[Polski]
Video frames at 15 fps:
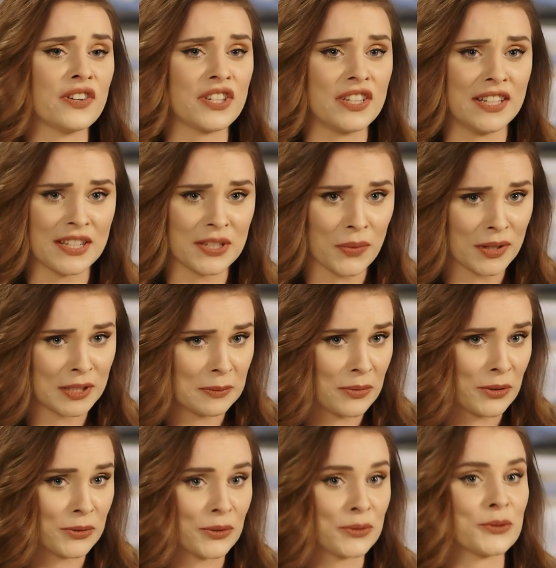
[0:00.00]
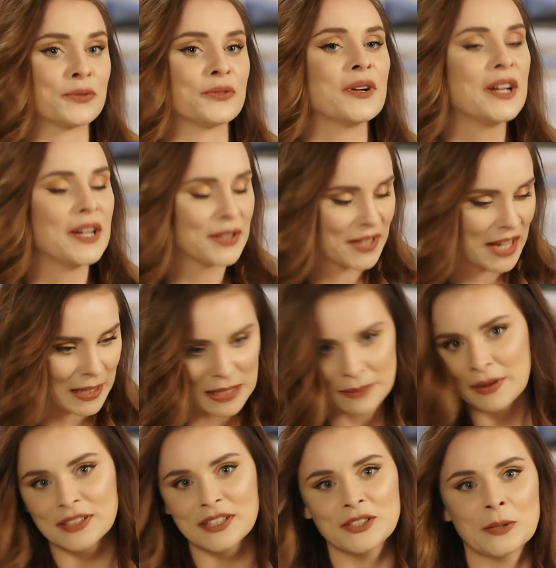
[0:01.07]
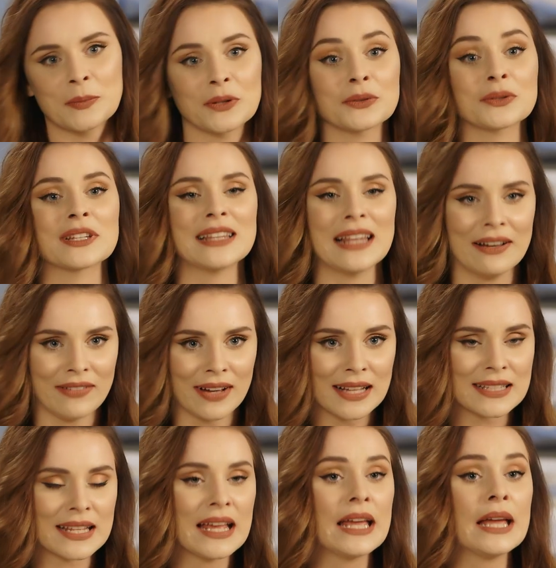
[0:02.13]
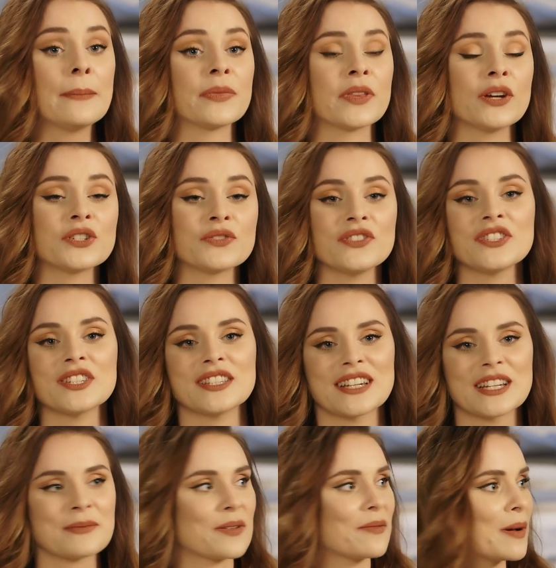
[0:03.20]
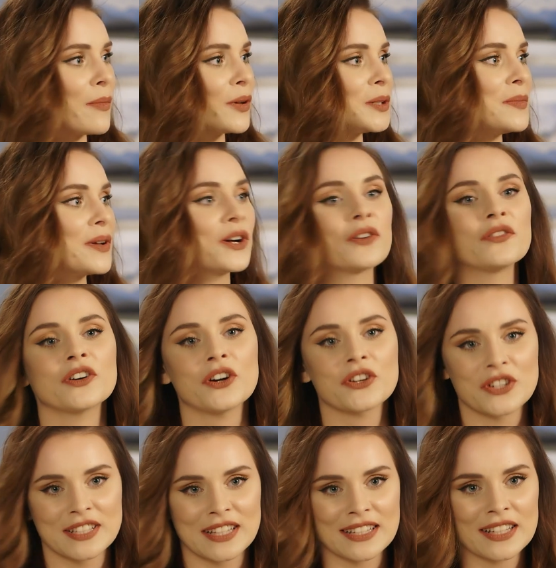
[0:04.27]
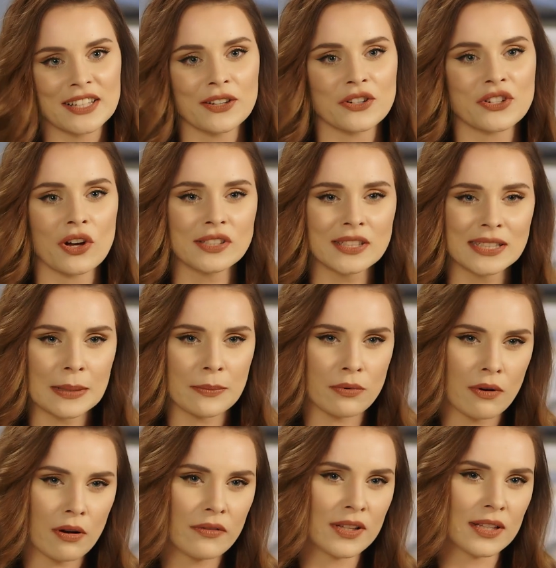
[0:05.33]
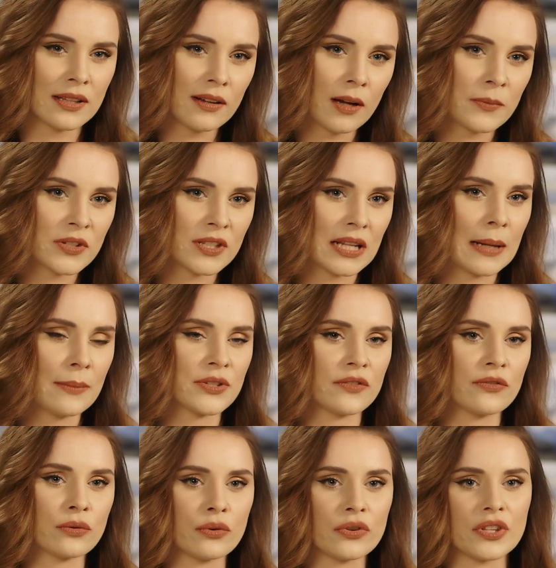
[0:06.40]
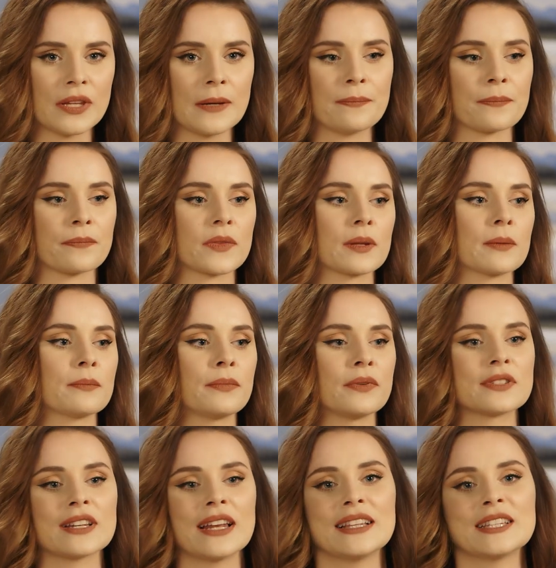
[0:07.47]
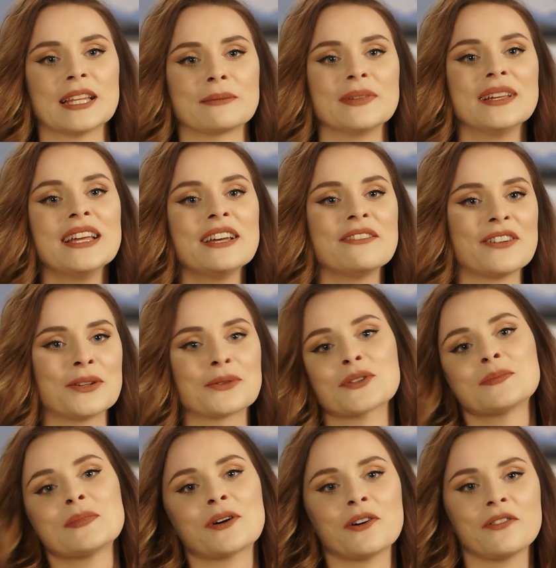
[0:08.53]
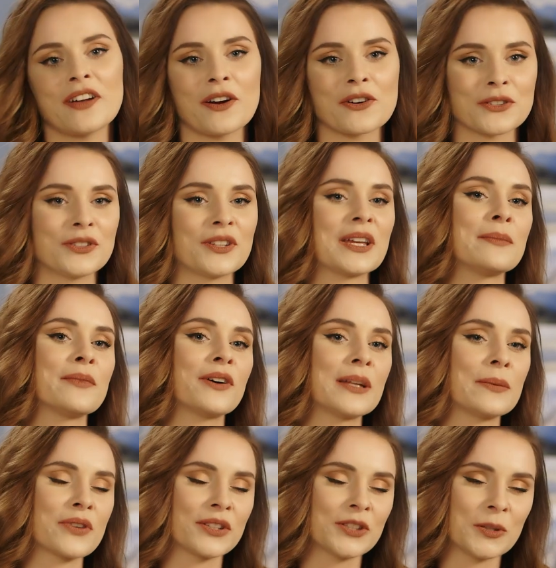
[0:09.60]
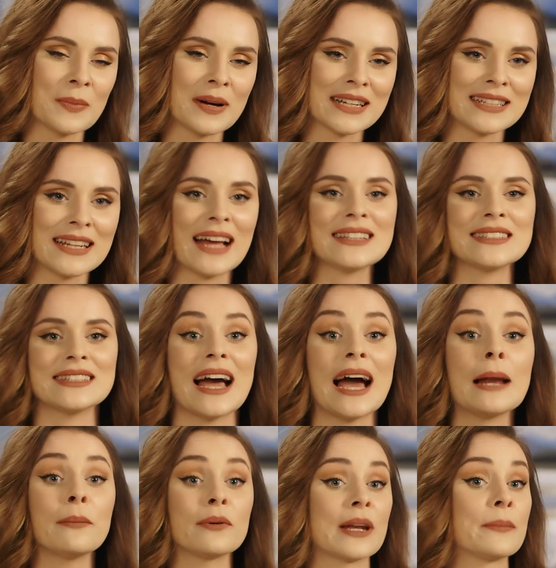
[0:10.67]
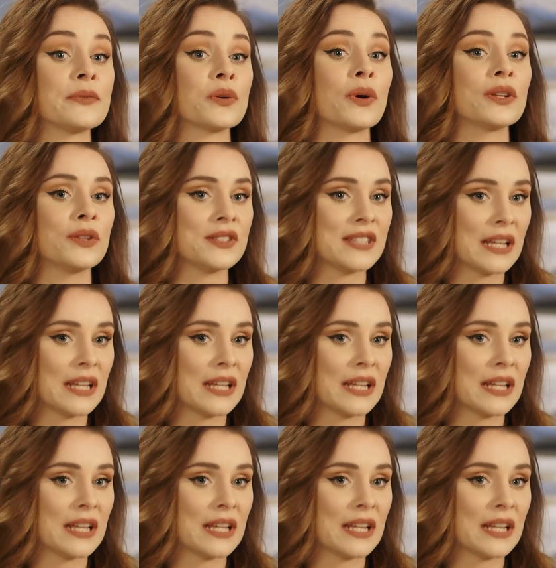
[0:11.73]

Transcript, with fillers: właśnie na składy produktów, to jak najbardziej jest to produkt dla Was. I oczywiście teraz powiem Wam o tym, jak go wykorzystać, dlatego że ocet jabłkowy nie tylko przyda nam się w kuchni mm, pod względem waloru smakowego, że dodajemy go na przykład do marynaty albo na przykład do